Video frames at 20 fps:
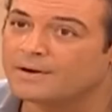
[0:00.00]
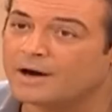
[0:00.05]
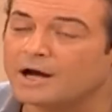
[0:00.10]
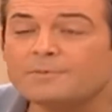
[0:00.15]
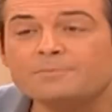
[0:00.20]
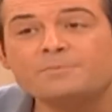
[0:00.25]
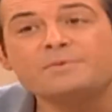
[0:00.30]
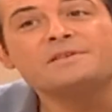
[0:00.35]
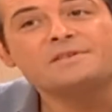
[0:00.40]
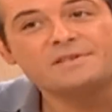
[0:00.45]

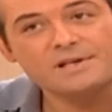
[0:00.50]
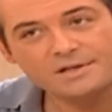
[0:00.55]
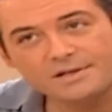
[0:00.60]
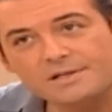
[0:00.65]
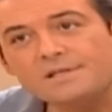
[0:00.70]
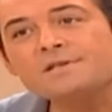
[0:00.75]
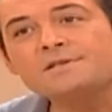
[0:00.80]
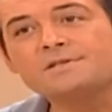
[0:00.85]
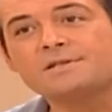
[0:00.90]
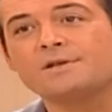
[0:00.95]
Hayır, biz
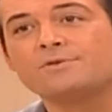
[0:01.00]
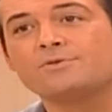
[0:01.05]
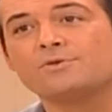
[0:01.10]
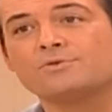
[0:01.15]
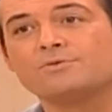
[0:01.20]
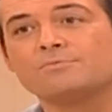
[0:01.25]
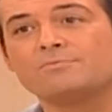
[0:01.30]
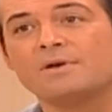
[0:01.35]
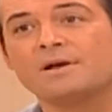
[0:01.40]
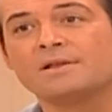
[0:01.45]
yakınız
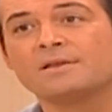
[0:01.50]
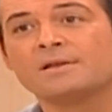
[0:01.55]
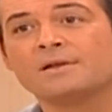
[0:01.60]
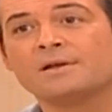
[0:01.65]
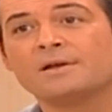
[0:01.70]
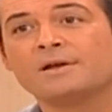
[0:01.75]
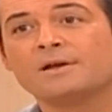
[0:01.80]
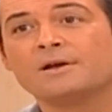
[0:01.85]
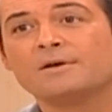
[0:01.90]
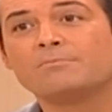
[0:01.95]
sanıyordum ben.
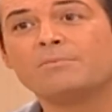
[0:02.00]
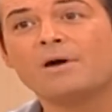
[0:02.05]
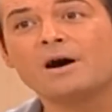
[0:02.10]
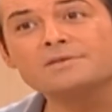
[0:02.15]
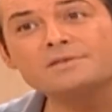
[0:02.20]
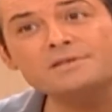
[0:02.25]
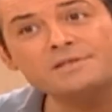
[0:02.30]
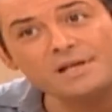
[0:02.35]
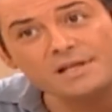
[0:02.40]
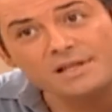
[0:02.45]

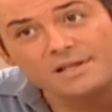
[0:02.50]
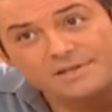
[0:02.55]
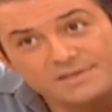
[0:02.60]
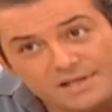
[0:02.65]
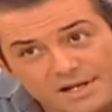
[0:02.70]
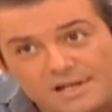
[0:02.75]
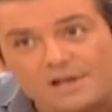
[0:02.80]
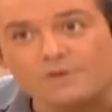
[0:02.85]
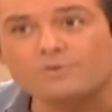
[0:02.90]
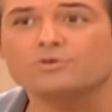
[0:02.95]
Bazı şeyleri
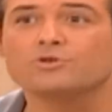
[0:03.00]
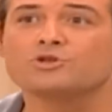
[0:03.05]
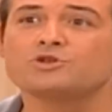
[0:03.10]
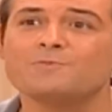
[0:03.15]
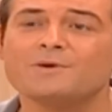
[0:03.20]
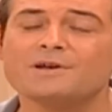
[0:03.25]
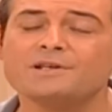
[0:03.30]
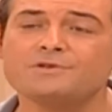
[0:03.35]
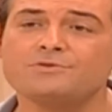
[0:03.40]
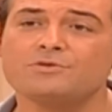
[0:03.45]
seninle
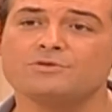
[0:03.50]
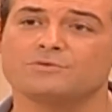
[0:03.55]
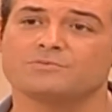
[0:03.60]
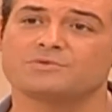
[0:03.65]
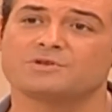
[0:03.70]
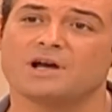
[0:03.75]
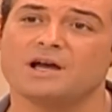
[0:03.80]
konuşmak istiyordum